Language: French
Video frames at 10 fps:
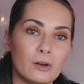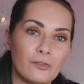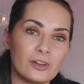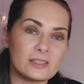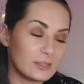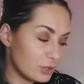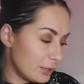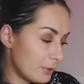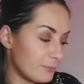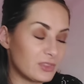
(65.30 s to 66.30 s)
en fait, c'est dans
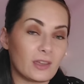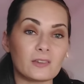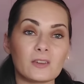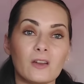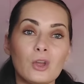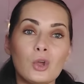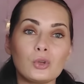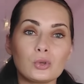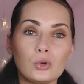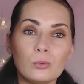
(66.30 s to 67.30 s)
les mêmes teintes
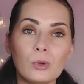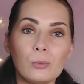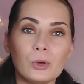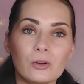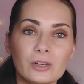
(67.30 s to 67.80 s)
que le meuble.